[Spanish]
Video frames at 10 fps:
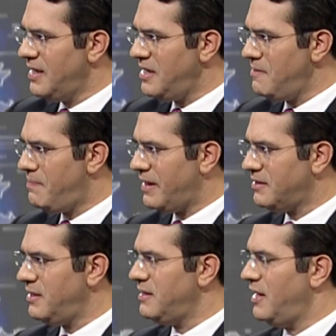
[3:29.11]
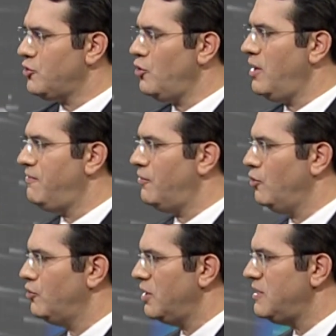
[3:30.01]
y parte de la zona
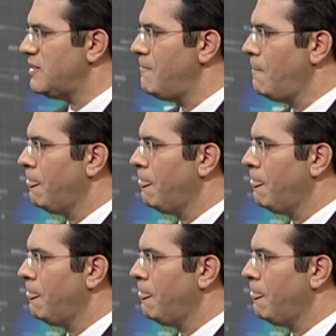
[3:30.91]
fronteriza.